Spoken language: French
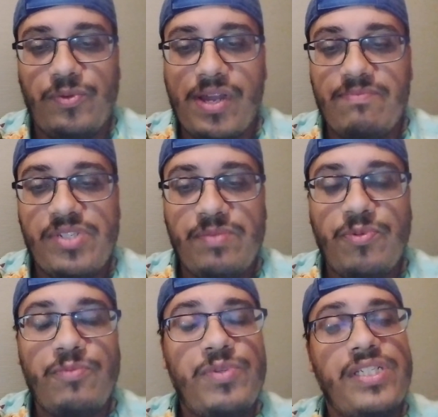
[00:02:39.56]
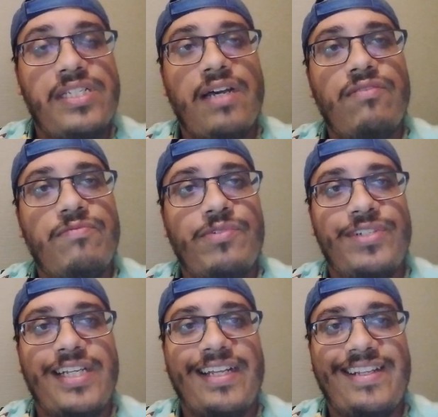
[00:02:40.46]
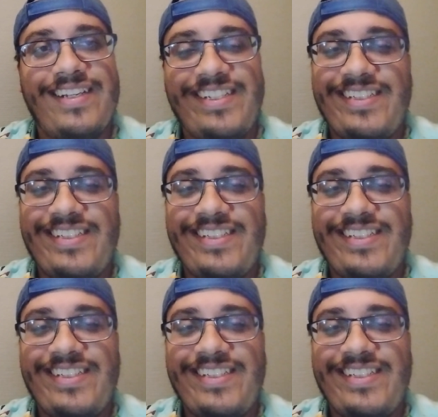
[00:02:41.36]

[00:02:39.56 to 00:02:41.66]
un petit peu bizarre pour certains,